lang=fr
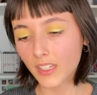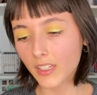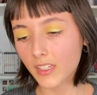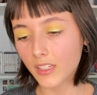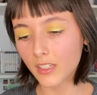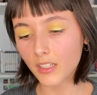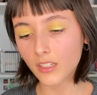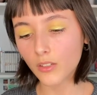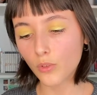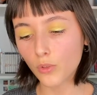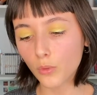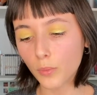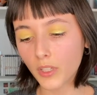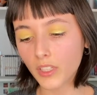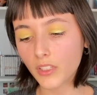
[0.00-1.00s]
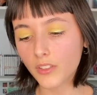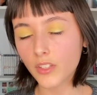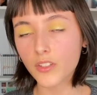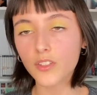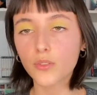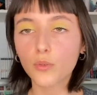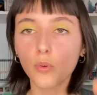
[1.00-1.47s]
Et le prix est
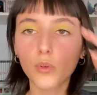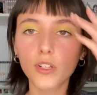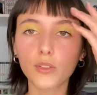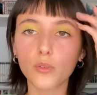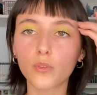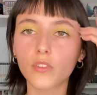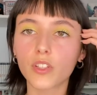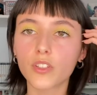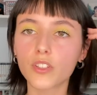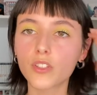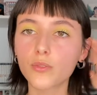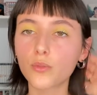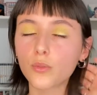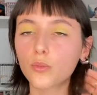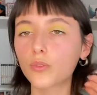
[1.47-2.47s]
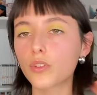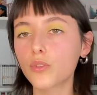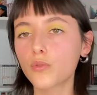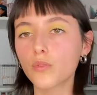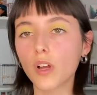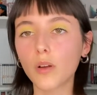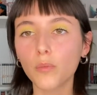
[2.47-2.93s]
à 6,90€, donc on est
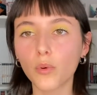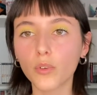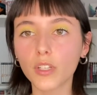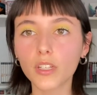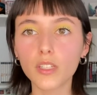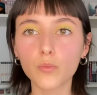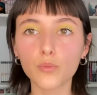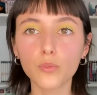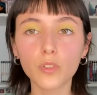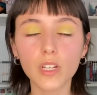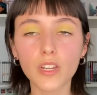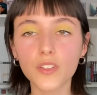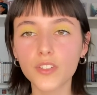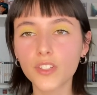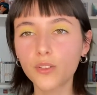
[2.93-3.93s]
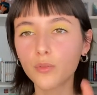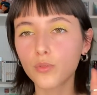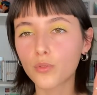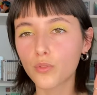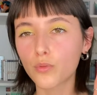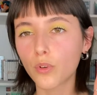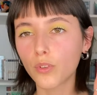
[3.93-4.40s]
sur un manga des plus classiques, que
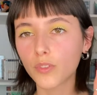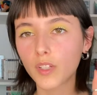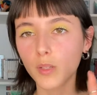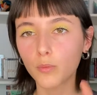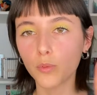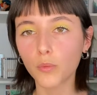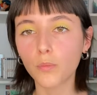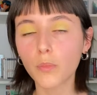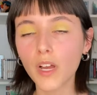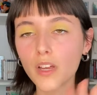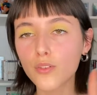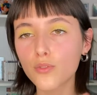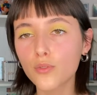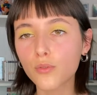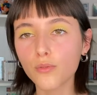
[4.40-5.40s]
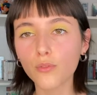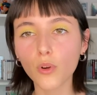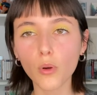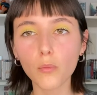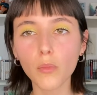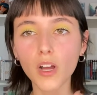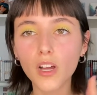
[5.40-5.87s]
ce soit en termes de pages, de
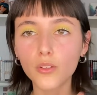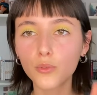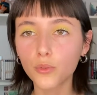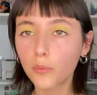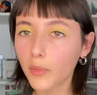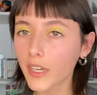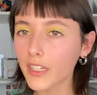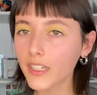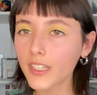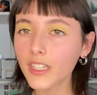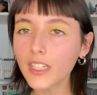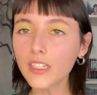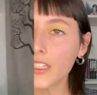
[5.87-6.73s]
format, de prix.